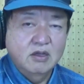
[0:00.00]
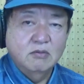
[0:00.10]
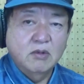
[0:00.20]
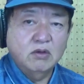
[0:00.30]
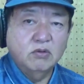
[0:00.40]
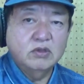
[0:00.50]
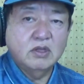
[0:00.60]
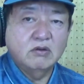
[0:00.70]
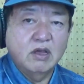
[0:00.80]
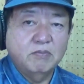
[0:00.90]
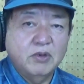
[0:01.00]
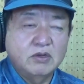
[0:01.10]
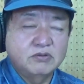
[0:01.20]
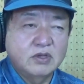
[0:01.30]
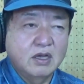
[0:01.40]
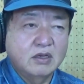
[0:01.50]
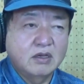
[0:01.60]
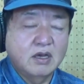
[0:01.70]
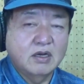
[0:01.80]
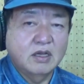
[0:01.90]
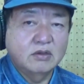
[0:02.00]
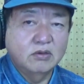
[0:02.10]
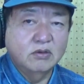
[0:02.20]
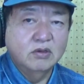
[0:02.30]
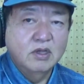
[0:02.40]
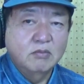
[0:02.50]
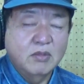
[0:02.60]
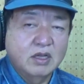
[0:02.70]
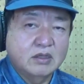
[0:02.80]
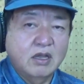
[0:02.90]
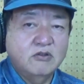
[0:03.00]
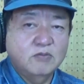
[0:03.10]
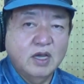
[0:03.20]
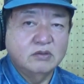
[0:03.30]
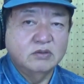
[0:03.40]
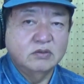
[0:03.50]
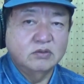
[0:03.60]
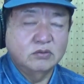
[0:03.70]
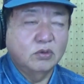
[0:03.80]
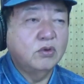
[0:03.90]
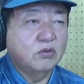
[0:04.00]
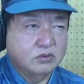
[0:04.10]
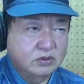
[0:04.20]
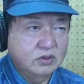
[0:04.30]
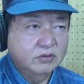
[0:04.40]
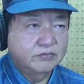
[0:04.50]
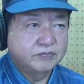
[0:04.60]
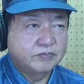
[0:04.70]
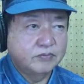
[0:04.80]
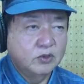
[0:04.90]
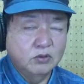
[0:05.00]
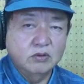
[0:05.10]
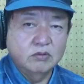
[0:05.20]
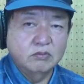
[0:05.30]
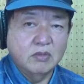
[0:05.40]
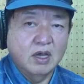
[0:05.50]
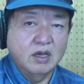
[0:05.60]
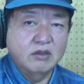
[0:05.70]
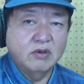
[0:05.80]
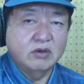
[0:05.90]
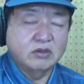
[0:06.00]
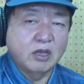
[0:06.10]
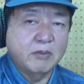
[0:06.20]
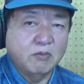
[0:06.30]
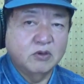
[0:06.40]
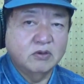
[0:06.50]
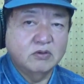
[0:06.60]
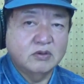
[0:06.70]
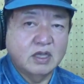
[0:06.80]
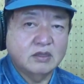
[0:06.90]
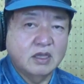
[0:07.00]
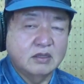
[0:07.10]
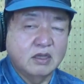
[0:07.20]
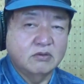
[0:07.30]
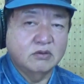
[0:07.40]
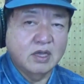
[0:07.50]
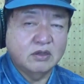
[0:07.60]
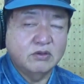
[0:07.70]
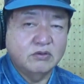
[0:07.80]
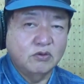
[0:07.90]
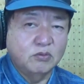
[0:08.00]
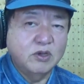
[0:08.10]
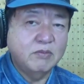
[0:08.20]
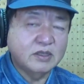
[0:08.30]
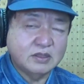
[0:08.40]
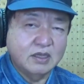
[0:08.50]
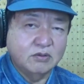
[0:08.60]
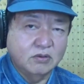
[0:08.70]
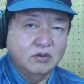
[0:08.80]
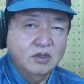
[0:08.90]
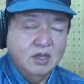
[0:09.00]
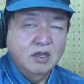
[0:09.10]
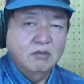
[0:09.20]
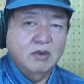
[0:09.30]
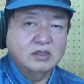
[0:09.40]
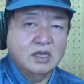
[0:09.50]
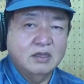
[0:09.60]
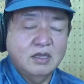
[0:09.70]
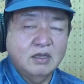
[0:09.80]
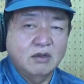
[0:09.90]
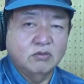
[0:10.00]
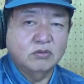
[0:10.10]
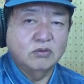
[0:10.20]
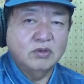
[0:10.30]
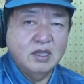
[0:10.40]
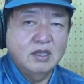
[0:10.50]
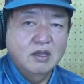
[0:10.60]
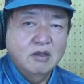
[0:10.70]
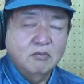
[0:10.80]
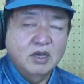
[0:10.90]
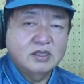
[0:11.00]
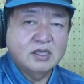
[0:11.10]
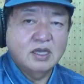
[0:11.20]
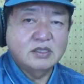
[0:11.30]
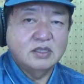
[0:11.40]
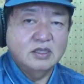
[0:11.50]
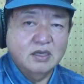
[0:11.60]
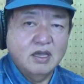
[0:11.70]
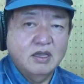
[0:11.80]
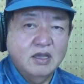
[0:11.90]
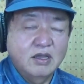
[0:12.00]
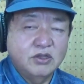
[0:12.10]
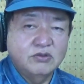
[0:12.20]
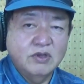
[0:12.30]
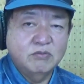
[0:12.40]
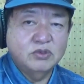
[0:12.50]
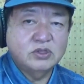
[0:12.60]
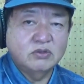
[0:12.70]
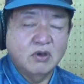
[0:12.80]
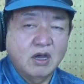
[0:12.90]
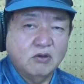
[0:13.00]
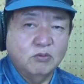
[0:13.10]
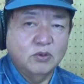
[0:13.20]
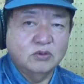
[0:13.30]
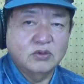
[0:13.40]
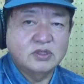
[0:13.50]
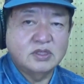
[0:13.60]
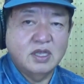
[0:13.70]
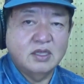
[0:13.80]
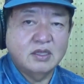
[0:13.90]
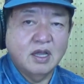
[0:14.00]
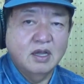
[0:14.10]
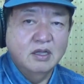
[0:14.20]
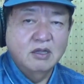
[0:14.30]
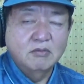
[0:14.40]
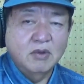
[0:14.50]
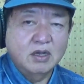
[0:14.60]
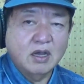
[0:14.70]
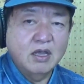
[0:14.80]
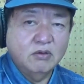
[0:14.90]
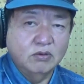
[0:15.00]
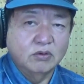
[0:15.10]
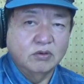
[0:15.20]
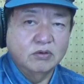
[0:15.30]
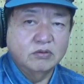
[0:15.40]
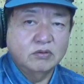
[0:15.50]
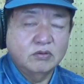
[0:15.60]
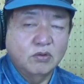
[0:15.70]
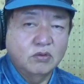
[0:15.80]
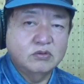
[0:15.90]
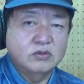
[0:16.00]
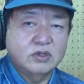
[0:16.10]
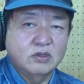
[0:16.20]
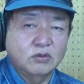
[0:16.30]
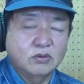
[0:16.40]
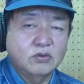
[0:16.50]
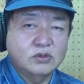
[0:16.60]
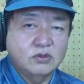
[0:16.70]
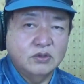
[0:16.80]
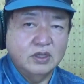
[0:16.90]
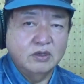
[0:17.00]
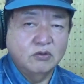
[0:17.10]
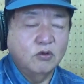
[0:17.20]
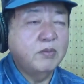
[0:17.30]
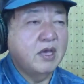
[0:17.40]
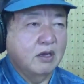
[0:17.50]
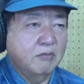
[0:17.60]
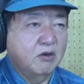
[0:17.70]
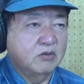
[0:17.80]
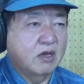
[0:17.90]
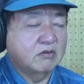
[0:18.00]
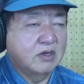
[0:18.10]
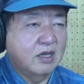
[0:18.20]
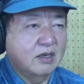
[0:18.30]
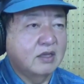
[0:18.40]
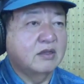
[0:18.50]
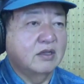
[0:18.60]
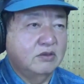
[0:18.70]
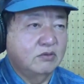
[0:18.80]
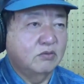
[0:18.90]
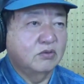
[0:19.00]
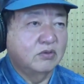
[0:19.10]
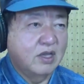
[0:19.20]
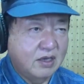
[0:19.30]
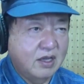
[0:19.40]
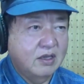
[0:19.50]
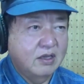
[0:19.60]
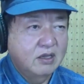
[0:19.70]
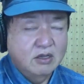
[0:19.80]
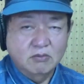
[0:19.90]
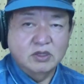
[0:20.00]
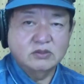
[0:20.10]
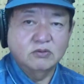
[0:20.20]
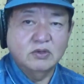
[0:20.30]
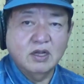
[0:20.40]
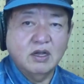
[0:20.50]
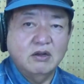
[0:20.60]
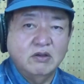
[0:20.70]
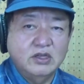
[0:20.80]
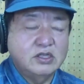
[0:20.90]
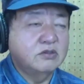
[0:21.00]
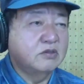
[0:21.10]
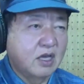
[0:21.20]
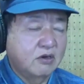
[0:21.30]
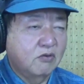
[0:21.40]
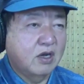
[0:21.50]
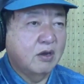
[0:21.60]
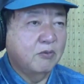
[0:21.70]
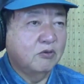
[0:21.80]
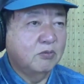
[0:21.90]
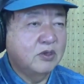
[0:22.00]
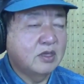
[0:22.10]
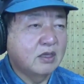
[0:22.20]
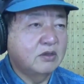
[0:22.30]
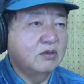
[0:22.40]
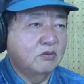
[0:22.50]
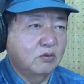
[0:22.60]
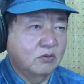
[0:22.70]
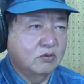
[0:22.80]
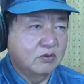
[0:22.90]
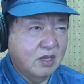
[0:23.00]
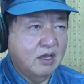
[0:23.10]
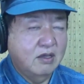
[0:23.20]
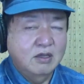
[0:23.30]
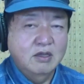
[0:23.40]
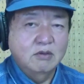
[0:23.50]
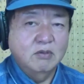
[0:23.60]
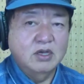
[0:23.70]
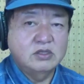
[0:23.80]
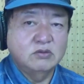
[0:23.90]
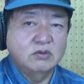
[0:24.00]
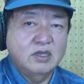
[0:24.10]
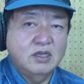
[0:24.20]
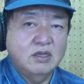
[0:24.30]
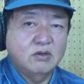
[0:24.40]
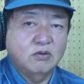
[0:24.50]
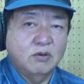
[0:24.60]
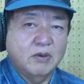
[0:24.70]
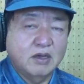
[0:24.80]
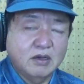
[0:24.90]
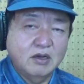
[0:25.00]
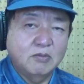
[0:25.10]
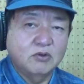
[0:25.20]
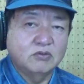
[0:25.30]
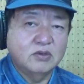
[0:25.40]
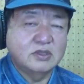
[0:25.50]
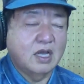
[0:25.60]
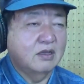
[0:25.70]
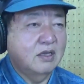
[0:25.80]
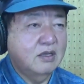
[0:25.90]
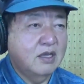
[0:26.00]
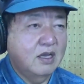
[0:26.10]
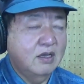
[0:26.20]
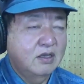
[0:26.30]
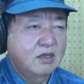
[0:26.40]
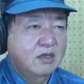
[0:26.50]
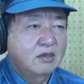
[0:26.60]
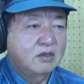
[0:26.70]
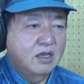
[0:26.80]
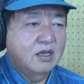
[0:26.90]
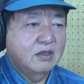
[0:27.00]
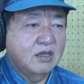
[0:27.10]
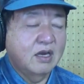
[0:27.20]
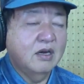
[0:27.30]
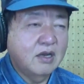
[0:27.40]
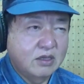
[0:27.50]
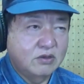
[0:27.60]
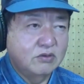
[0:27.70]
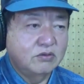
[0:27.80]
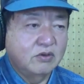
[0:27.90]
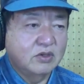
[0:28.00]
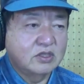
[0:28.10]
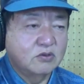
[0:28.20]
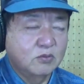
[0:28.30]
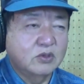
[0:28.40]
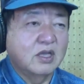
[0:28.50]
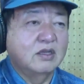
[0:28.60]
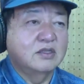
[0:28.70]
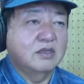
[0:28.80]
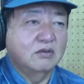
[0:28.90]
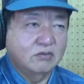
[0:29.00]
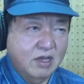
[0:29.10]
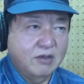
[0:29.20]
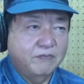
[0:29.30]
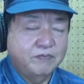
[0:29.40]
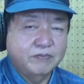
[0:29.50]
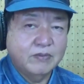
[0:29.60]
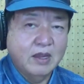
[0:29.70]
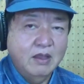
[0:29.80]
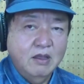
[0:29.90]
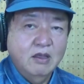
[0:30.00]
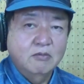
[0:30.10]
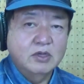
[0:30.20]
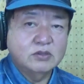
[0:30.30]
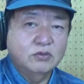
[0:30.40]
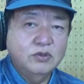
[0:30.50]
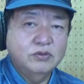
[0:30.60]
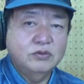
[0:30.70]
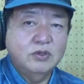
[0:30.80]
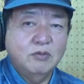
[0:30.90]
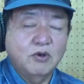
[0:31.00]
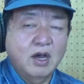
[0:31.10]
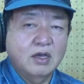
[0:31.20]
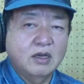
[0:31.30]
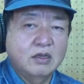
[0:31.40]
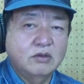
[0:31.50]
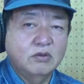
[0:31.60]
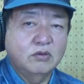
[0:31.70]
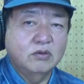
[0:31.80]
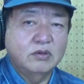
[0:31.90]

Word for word: まあ、こういったのはやっぱり普段からの、まあ、たゆまぬ努力の、まあ、いわゆる賜物だったんだろうなというふうに思いますけど、まあ、残念なことに、まあ、被災地にね、え救援物資を運ぼうとしていた、まあ、海保の航空機の搭乗員5名がまお亡くなりになったっていうことでね、まあ、その中には20代の若者もいたっていうことで、まあ、非常にこればっかりはもう本当に残念で、ね、ならないっていうふうに私思ったんですけどね。まあ、そういうふうにも波乱の